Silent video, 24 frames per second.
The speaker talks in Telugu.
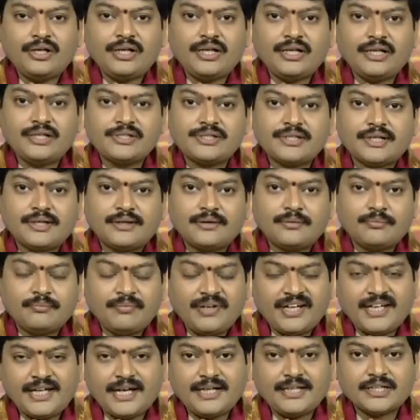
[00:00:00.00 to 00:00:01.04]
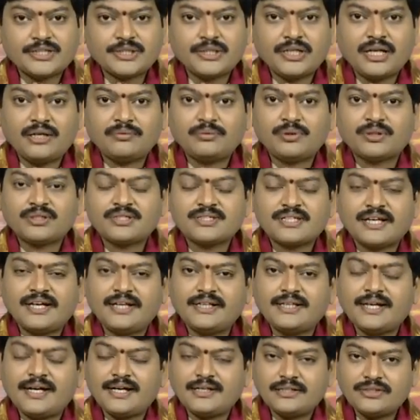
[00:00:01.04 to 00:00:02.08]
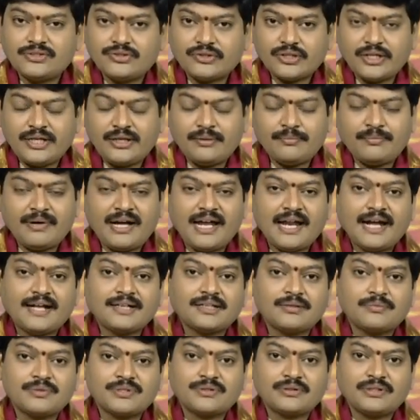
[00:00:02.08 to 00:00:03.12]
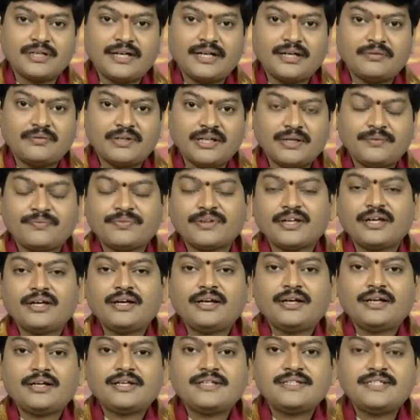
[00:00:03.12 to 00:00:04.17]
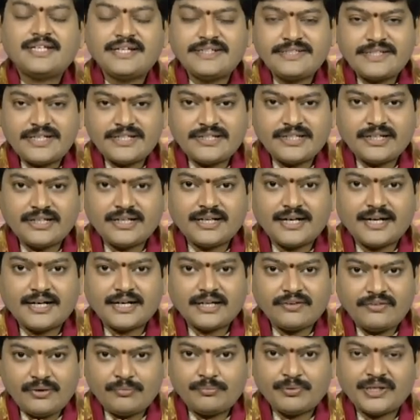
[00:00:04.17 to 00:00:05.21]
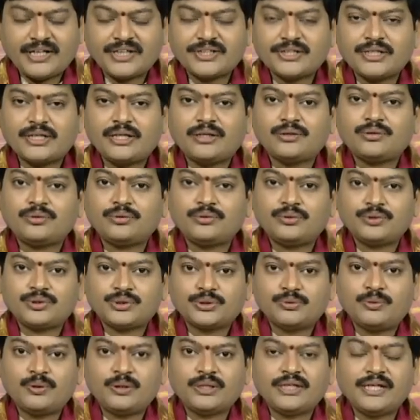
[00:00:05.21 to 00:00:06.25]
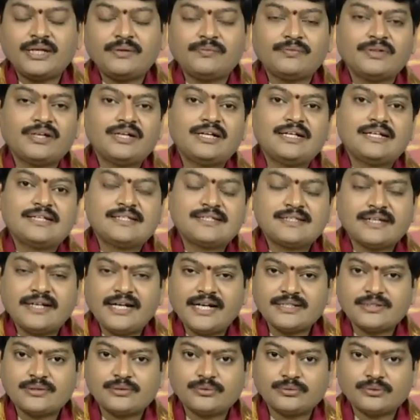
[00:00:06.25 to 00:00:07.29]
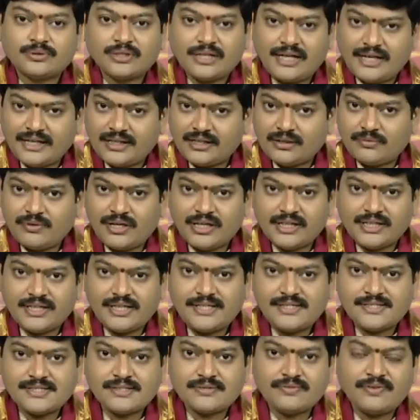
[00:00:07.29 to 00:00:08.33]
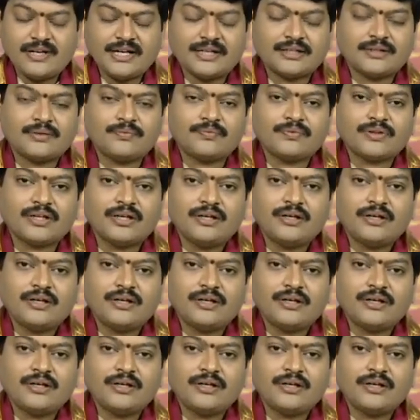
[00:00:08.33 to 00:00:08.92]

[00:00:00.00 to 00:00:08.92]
కొల్లూరు గణేష్ మేధా దక్షిణామూర్తి సహిత శ్రీ బాలాత్రిపుర సుందరై నమ జై జయశంకర టీవీ ప్రేక్షకులకు శుభోదయం శ్రీరస్తు కార్యక్రమానికి స్వాగతం